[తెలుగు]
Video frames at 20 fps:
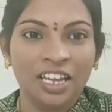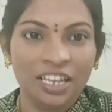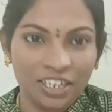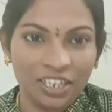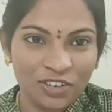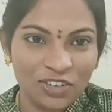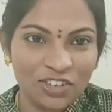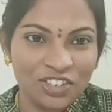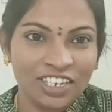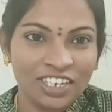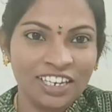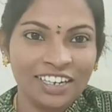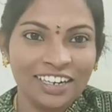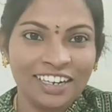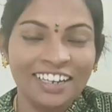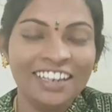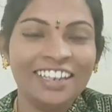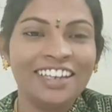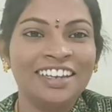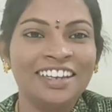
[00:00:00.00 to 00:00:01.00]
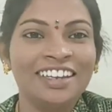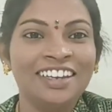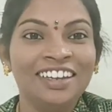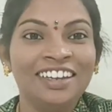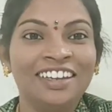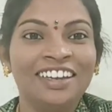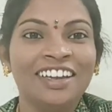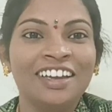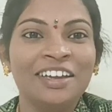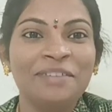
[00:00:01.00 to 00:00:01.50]
ఈరోజు ఏంటంటే
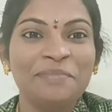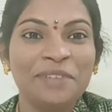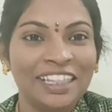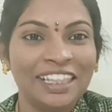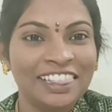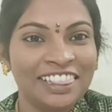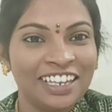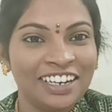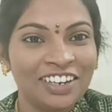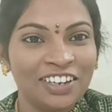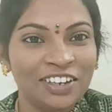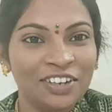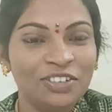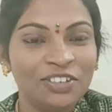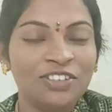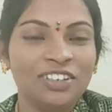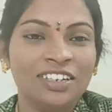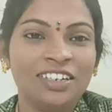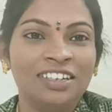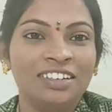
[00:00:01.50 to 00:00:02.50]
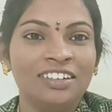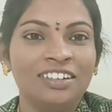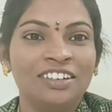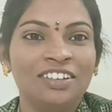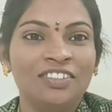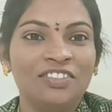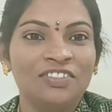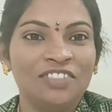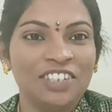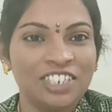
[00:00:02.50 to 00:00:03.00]
మీ అందరికీ కూడా
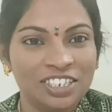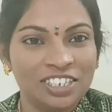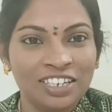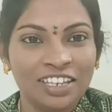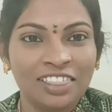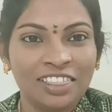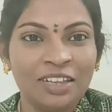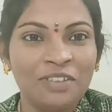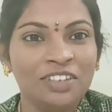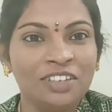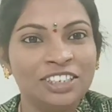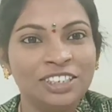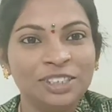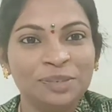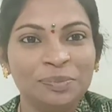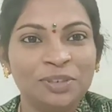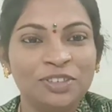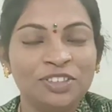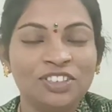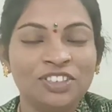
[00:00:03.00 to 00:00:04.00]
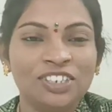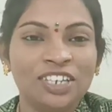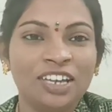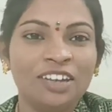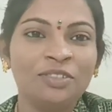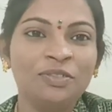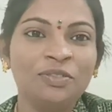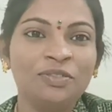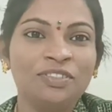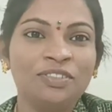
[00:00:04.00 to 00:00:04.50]
విష్ చేద్దామని చెప్పి
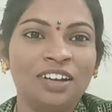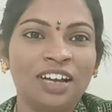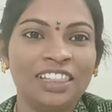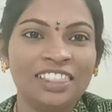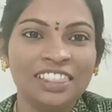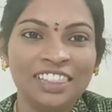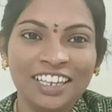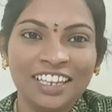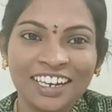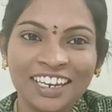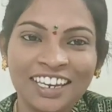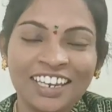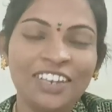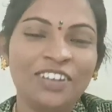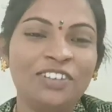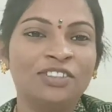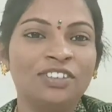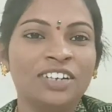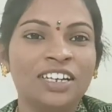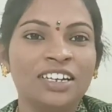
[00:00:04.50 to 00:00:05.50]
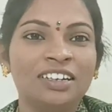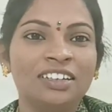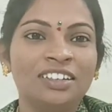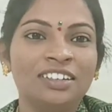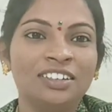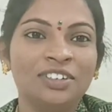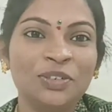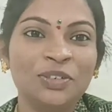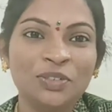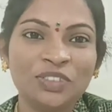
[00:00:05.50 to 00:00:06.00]
వచ్చాను అందరికీ కూడా
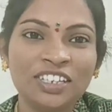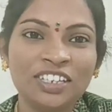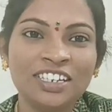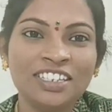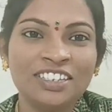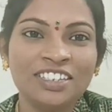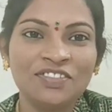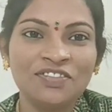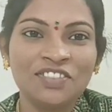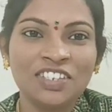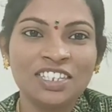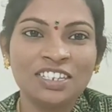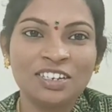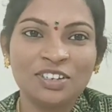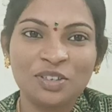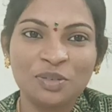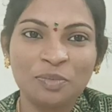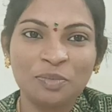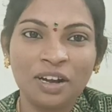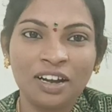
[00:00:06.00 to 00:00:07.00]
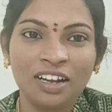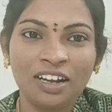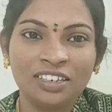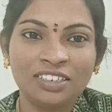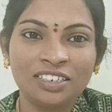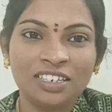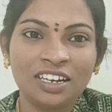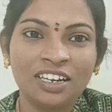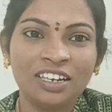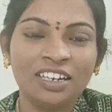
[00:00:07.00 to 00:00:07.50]
నూతన సంవత్సర
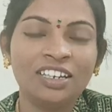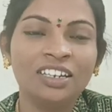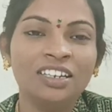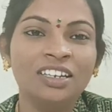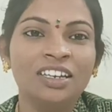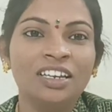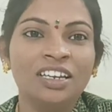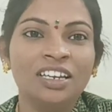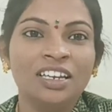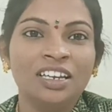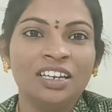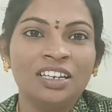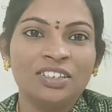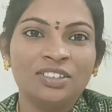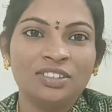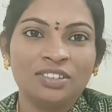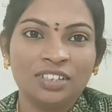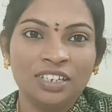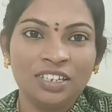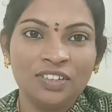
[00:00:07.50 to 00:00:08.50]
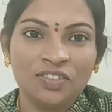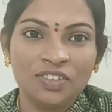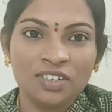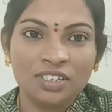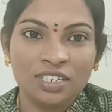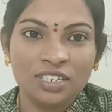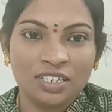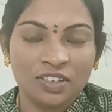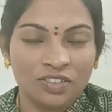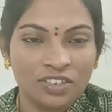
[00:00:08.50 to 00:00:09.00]
శుభాకాంక్షలు అండి సో ఈ
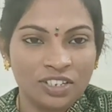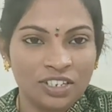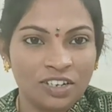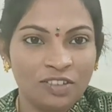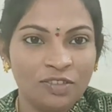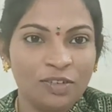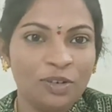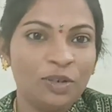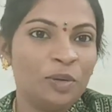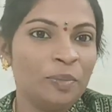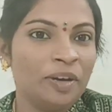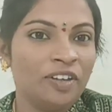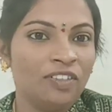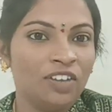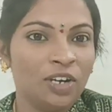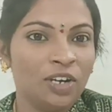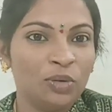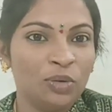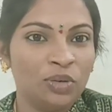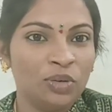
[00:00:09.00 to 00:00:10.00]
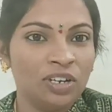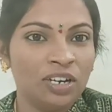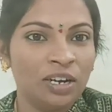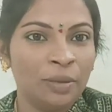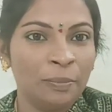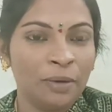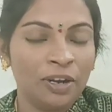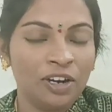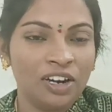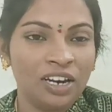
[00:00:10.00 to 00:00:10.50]
ఈ సంవత్సరంలో మనం అనుకున్న
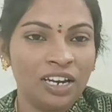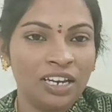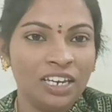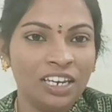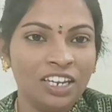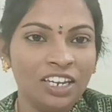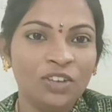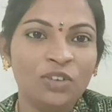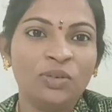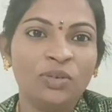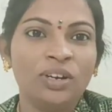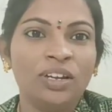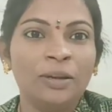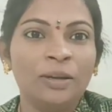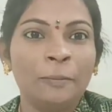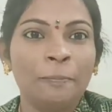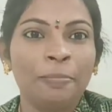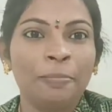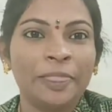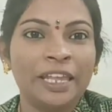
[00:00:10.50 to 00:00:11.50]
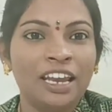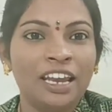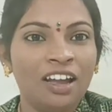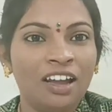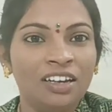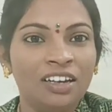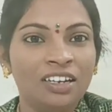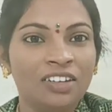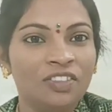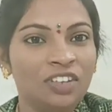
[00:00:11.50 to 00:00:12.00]
పనులన్నీ కూడా
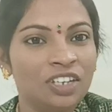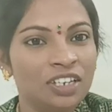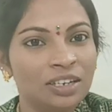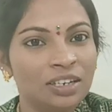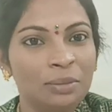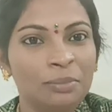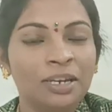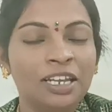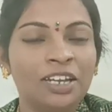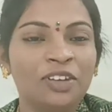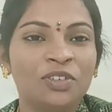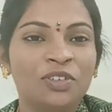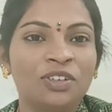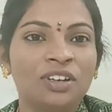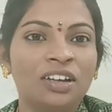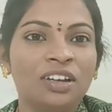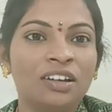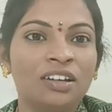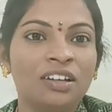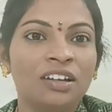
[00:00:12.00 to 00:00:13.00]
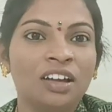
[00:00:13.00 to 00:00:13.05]
ఎలాంటి విఘ్నం లేకుండా